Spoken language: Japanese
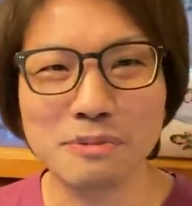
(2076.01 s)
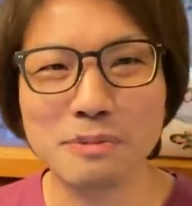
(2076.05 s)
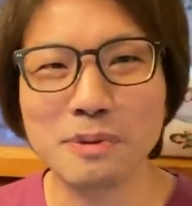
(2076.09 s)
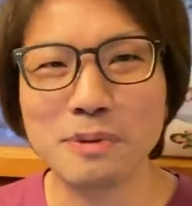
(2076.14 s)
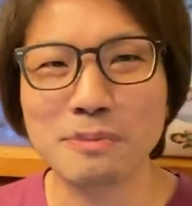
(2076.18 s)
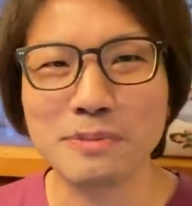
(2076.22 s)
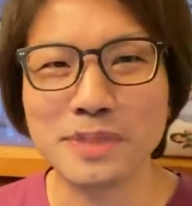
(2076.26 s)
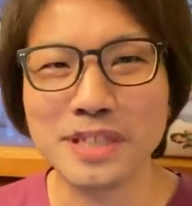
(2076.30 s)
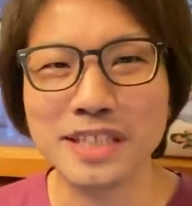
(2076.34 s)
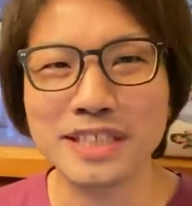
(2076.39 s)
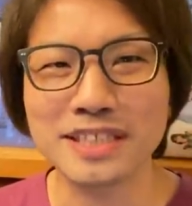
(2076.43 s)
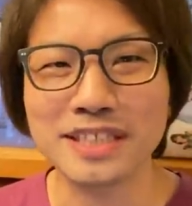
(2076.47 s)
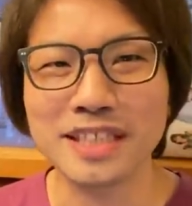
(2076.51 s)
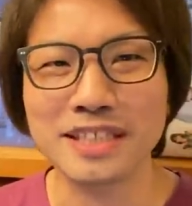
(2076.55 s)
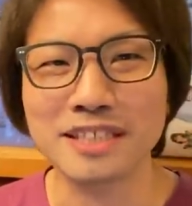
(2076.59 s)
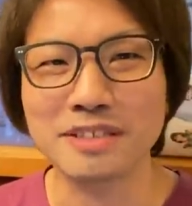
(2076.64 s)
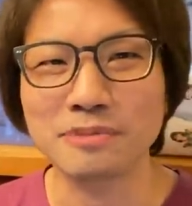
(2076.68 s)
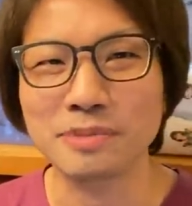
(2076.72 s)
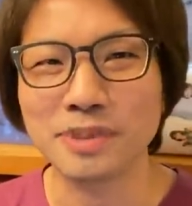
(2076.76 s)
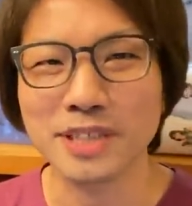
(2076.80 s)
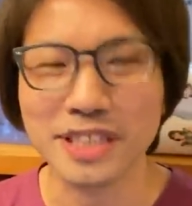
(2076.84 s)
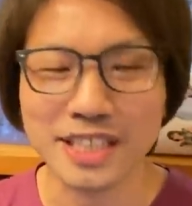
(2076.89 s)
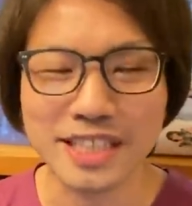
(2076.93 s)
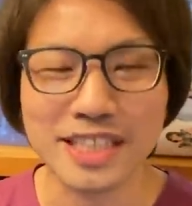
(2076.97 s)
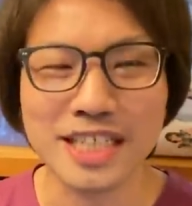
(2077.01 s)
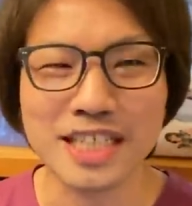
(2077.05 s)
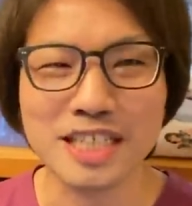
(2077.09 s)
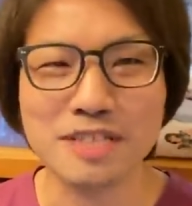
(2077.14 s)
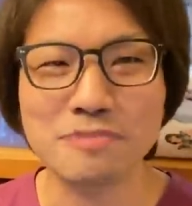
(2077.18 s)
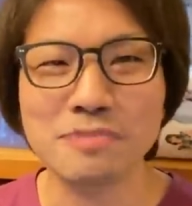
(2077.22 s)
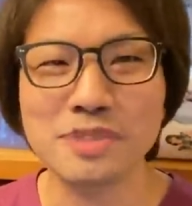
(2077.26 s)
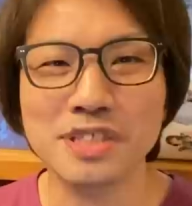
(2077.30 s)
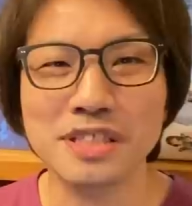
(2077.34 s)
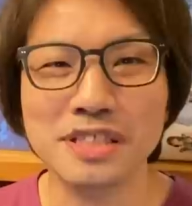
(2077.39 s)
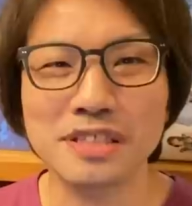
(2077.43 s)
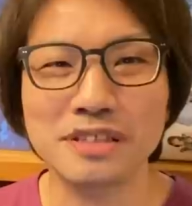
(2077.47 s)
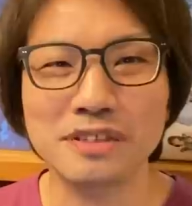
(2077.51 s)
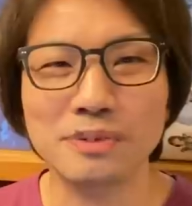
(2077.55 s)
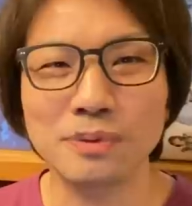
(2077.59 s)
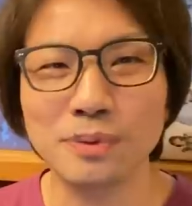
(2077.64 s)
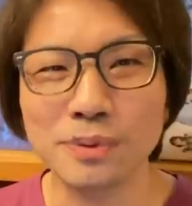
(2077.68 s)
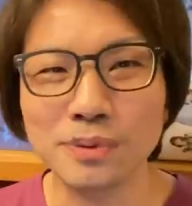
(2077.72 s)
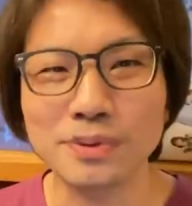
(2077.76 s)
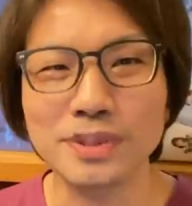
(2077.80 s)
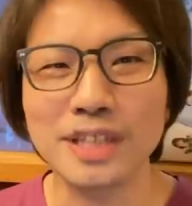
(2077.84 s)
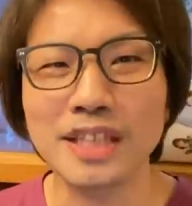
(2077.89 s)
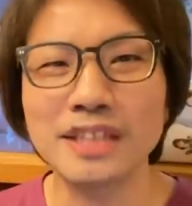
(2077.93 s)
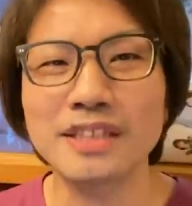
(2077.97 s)
もう皆さんにも聞きなじみ
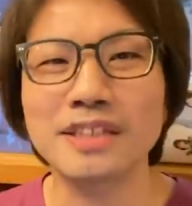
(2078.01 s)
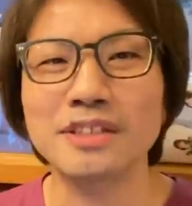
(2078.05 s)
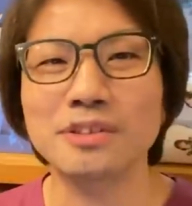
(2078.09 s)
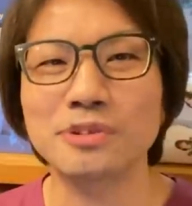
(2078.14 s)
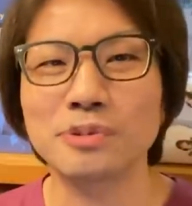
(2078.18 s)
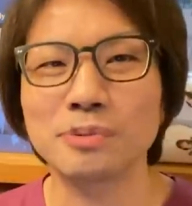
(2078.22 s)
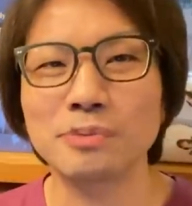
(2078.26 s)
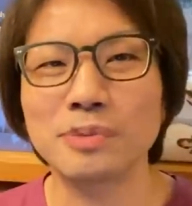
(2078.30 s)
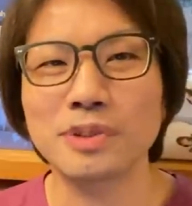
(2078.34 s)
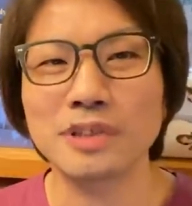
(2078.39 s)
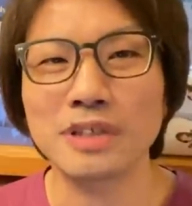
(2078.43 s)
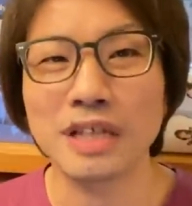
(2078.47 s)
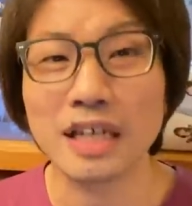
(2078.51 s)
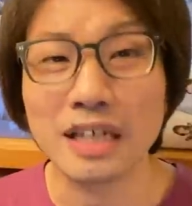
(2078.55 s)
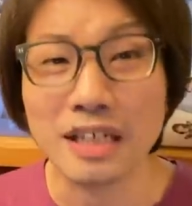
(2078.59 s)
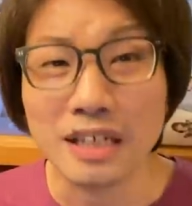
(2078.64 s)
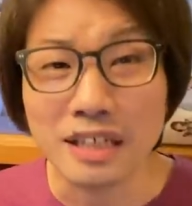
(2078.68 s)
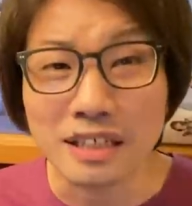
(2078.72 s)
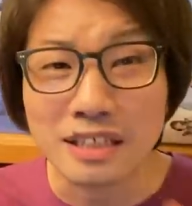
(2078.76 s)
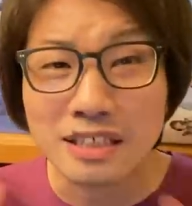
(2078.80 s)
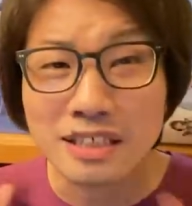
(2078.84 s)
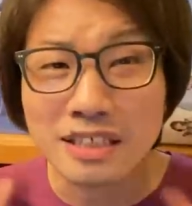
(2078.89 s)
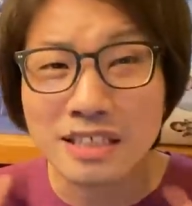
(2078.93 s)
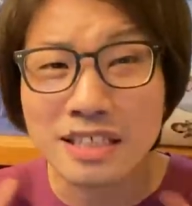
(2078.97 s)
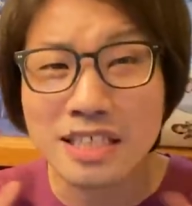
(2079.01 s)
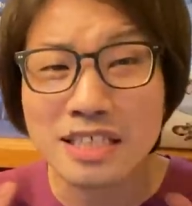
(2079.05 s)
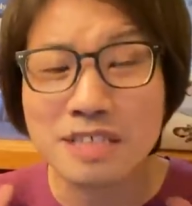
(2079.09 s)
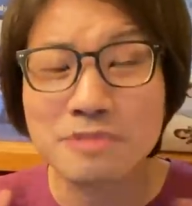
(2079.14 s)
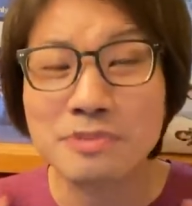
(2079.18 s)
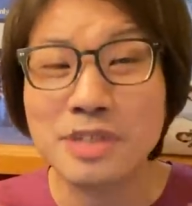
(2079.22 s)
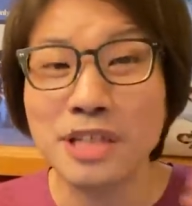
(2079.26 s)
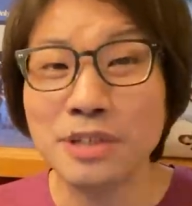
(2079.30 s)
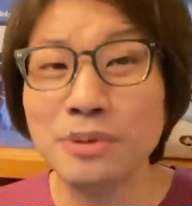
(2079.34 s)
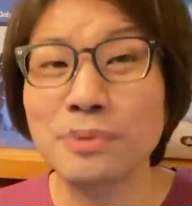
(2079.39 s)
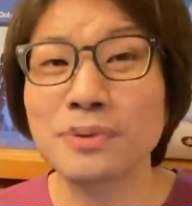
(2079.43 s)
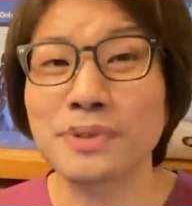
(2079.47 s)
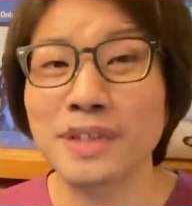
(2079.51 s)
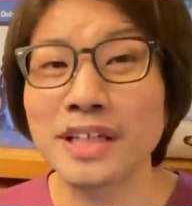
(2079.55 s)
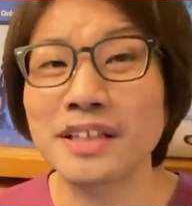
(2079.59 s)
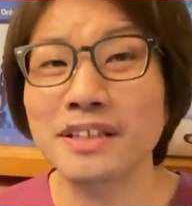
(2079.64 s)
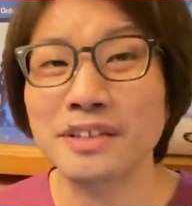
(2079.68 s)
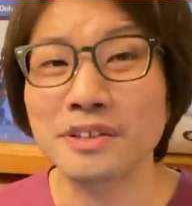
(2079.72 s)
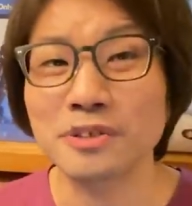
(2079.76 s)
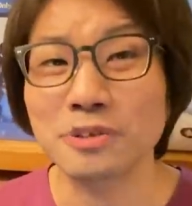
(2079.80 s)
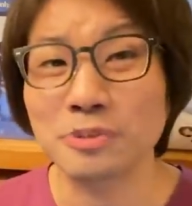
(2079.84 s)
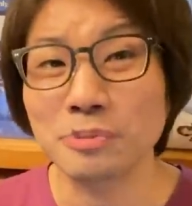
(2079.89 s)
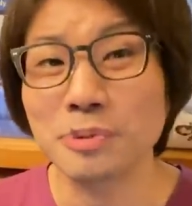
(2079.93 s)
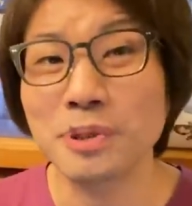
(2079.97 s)
多くなってると思いあ聞きなじみが良くなっ
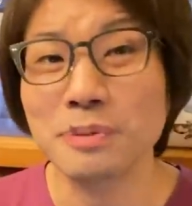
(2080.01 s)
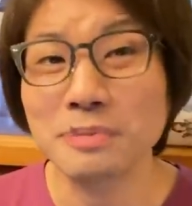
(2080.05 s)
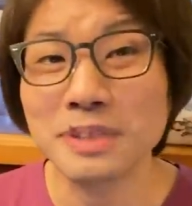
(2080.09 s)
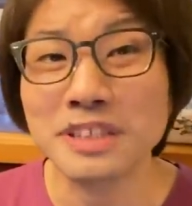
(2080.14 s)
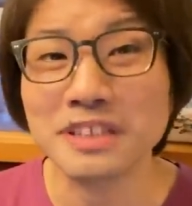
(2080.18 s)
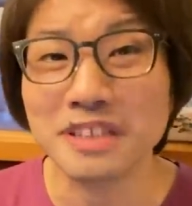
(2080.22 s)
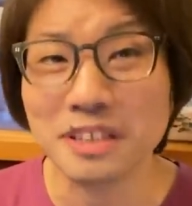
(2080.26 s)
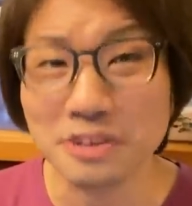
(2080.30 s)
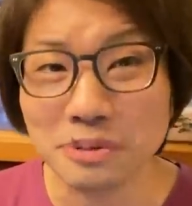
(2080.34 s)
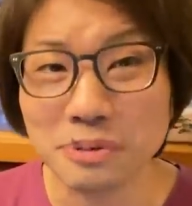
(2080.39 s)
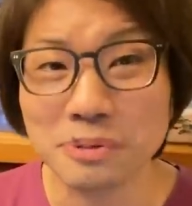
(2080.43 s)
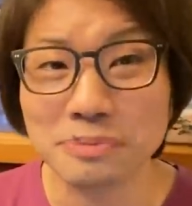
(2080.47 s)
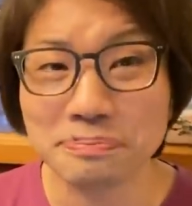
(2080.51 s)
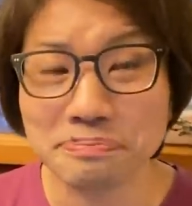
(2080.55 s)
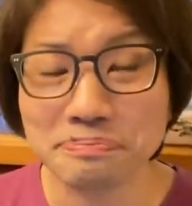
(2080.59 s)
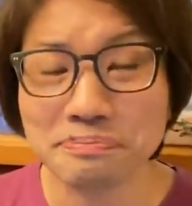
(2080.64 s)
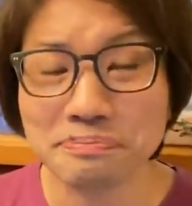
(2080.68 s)
てると思いますけど、